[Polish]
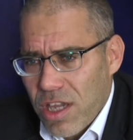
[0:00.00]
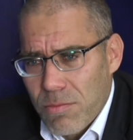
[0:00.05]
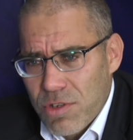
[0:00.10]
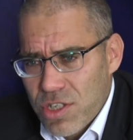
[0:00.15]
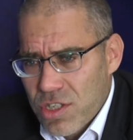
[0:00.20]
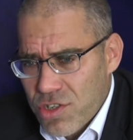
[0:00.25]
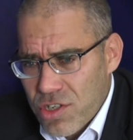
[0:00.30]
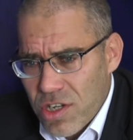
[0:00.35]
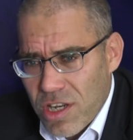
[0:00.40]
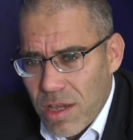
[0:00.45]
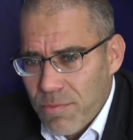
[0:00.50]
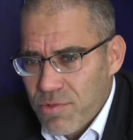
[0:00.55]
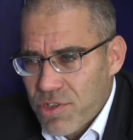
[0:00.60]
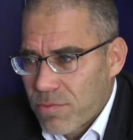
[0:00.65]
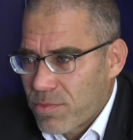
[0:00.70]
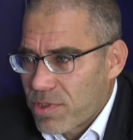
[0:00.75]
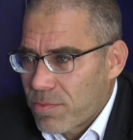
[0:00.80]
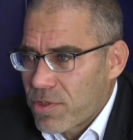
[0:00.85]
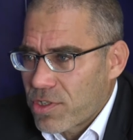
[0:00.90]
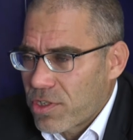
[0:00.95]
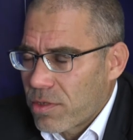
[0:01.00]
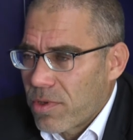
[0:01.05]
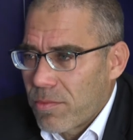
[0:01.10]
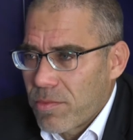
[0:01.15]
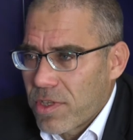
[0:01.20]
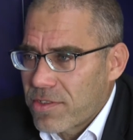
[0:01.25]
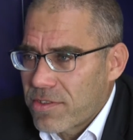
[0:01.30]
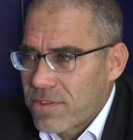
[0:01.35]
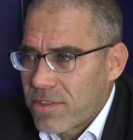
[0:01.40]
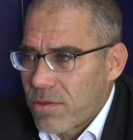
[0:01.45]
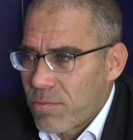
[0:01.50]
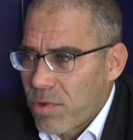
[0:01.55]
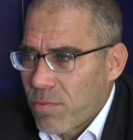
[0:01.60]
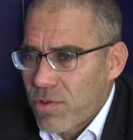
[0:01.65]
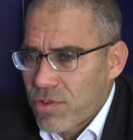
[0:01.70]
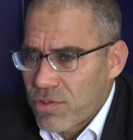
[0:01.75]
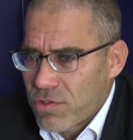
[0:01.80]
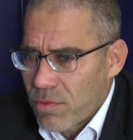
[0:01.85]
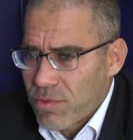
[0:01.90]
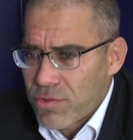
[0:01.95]
Ja myślę, że lepszym sposobem jest
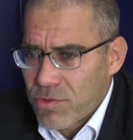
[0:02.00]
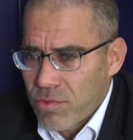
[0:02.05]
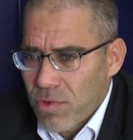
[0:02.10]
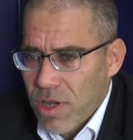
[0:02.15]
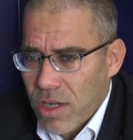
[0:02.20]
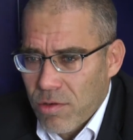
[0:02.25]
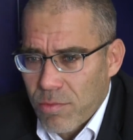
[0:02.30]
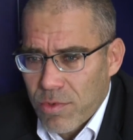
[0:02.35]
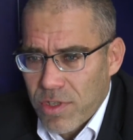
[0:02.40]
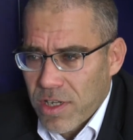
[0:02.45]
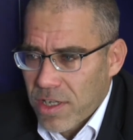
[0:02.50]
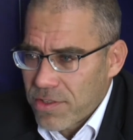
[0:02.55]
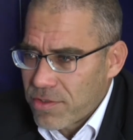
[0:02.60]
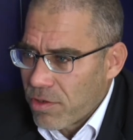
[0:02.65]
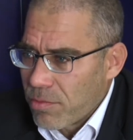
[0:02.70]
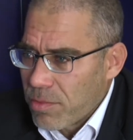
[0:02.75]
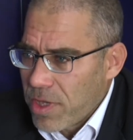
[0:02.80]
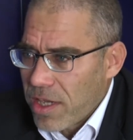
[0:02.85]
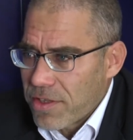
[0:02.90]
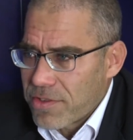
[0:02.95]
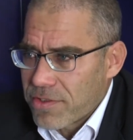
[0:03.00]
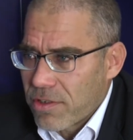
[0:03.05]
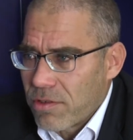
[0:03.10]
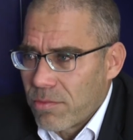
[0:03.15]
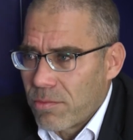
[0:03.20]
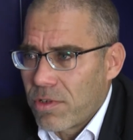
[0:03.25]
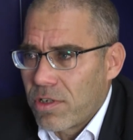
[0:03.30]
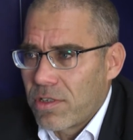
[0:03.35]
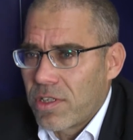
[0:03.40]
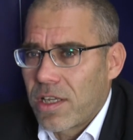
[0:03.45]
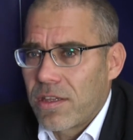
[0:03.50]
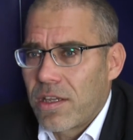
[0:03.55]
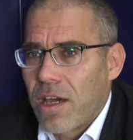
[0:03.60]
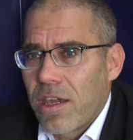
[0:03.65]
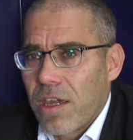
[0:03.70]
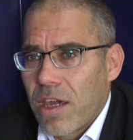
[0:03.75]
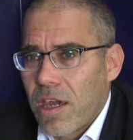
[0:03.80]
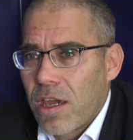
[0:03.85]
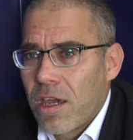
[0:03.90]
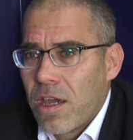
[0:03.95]
po prostu obsługa komunikacją miejską, bo ona
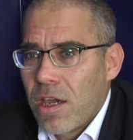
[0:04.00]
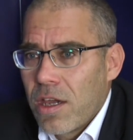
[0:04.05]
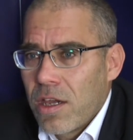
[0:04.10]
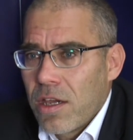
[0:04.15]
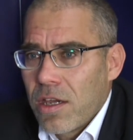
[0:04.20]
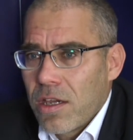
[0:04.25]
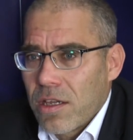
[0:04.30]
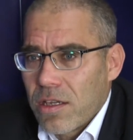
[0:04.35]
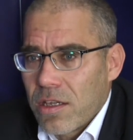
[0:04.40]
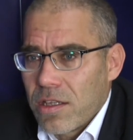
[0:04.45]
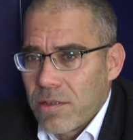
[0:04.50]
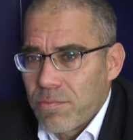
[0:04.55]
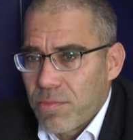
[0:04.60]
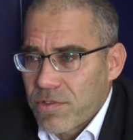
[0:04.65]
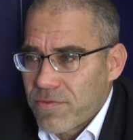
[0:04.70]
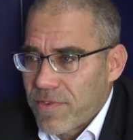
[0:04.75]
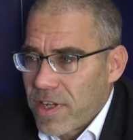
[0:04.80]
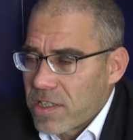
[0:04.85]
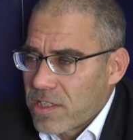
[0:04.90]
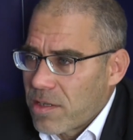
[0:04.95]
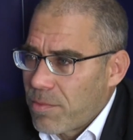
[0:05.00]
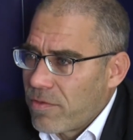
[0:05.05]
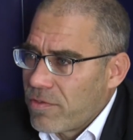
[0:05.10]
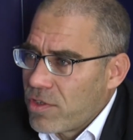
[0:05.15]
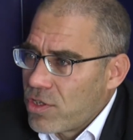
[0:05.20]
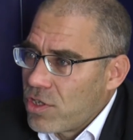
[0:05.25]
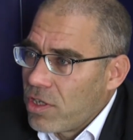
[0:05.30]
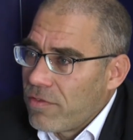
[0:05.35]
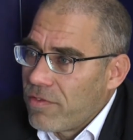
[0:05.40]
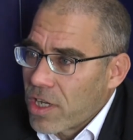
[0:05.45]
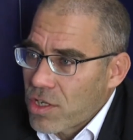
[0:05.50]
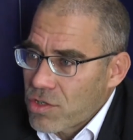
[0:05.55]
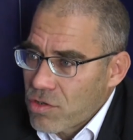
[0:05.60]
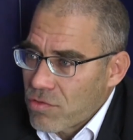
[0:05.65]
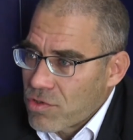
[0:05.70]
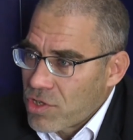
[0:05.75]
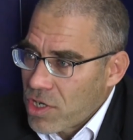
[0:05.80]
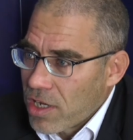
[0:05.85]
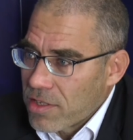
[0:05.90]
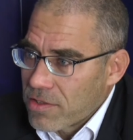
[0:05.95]
daje, e, pozwala zapewnić i
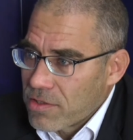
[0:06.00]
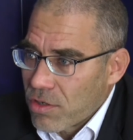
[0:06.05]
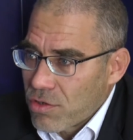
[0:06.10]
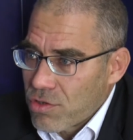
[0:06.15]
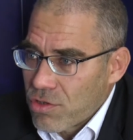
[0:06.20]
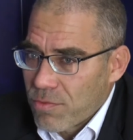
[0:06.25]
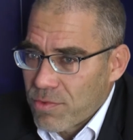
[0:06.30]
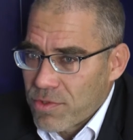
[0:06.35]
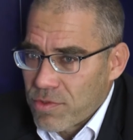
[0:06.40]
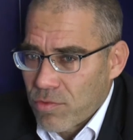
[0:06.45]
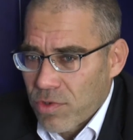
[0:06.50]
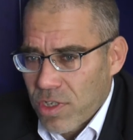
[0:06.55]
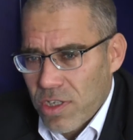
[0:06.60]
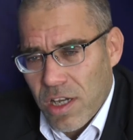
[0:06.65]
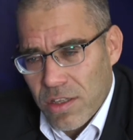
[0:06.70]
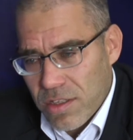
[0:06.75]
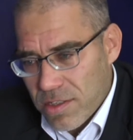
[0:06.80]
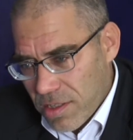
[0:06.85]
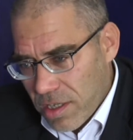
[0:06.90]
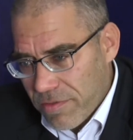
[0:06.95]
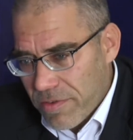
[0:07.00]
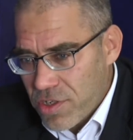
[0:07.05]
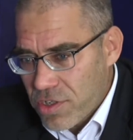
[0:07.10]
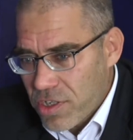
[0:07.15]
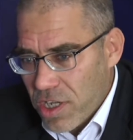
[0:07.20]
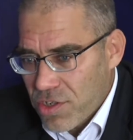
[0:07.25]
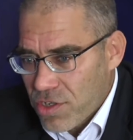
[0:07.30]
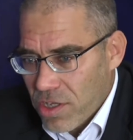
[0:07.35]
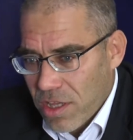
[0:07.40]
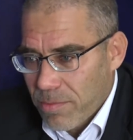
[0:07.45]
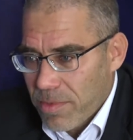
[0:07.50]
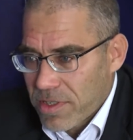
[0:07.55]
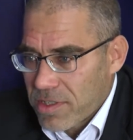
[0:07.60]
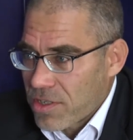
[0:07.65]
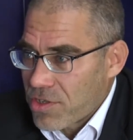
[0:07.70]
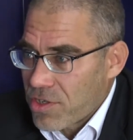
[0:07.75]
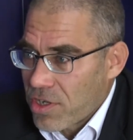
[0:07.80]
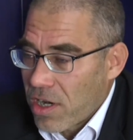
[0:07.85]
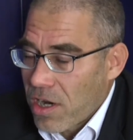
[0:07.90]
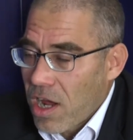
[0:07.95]
większą częstość obsługi, a to jest najważniejsze dla
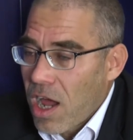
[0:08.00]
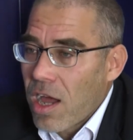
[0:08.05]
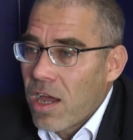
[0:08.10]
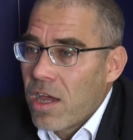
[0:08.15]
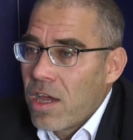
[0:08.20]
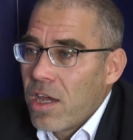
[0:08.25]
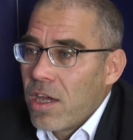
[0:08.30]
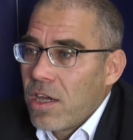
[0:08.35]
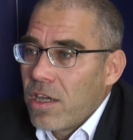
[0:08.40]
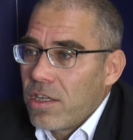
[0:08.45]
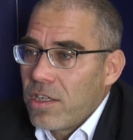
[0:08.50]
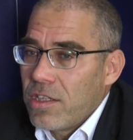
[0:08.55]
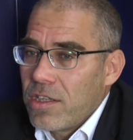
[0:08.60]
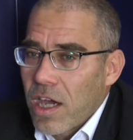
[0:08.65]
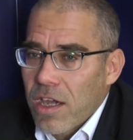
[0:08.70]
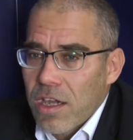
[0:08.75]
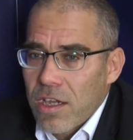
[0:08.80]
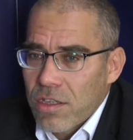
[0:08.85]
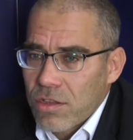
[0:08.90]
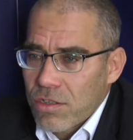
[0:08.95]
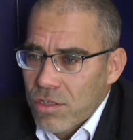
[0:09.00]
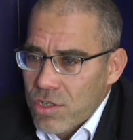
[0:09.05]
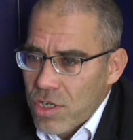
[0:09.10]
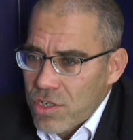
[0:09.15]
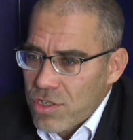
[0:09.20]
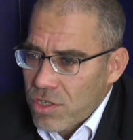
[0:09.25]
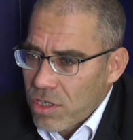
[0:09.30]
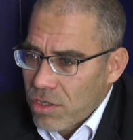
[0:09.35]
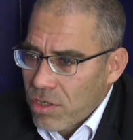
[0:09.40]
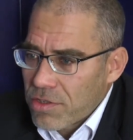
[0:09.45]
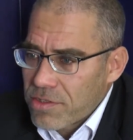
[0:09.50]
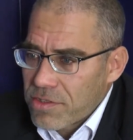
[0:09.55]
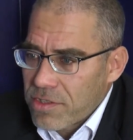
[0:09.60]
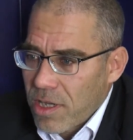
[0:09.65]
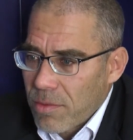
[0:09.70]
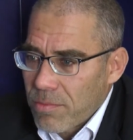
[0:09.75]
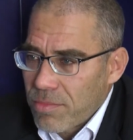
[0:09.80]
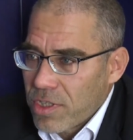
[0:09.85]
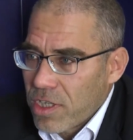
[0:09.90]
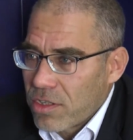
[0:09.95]
pasażera i daje jednocześnie
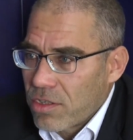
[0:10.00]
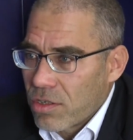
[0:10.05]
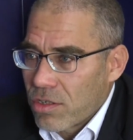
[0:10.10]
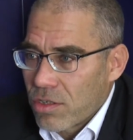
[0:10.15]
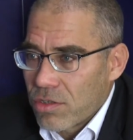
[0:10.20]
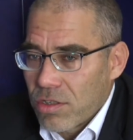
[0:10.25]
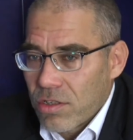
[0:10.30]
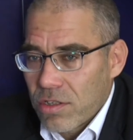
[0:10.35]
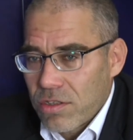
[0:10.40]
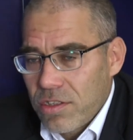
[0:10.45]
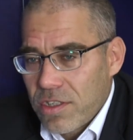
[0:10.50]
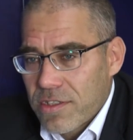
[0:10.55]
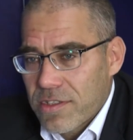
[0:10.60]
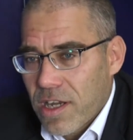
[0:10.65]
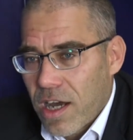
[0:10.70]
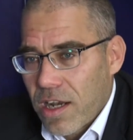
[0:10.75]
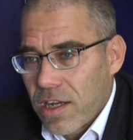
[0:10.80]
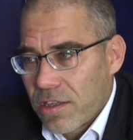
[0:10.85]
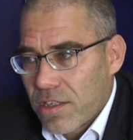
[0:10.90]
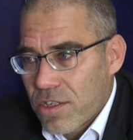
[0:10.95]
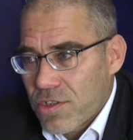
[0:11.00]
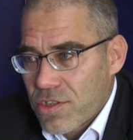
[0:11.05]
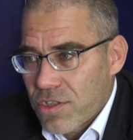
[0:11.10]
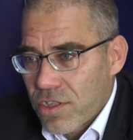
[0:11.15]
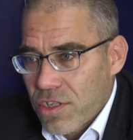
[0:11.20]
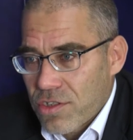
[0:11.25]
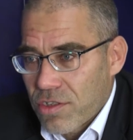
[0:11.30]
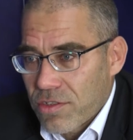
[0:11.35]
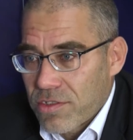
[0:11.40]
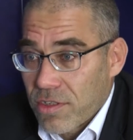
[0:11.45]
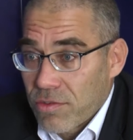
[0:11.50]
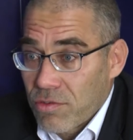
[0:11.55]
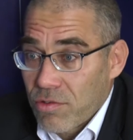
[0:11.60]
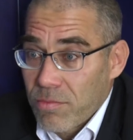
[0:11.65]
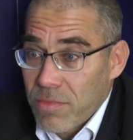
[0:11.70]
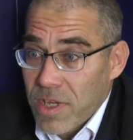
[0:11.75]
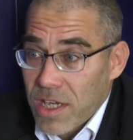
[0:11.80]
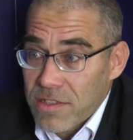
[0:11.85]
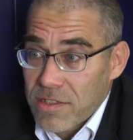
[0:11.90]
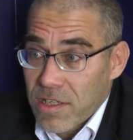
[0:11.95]
dostęp nie tylko do lotniska, ale też, też do
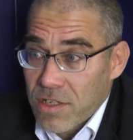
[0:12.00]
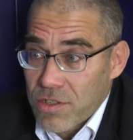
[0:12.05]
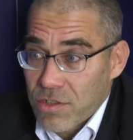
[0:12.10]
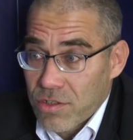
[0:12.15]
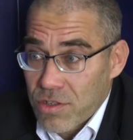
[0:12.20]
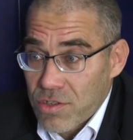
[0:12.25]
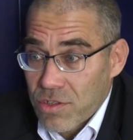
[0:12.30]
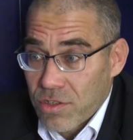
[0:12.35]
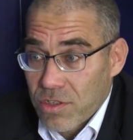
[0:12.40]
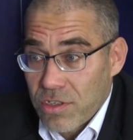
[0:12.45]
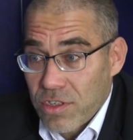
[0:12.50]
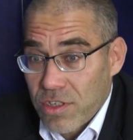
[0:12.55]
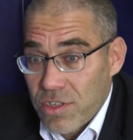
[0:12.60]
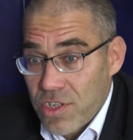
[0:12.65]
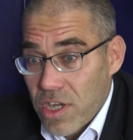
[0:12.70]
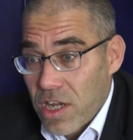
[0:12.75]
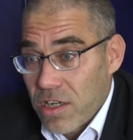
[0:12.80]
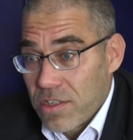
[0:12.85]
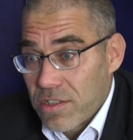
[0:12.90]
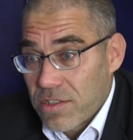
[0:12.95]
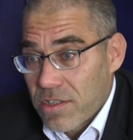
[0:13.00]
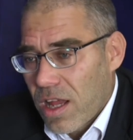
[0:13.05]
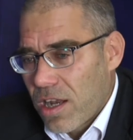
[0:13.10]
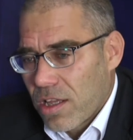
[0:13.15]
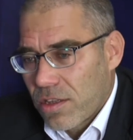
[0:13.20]
centrum miasta, czy też do innych dzielnic.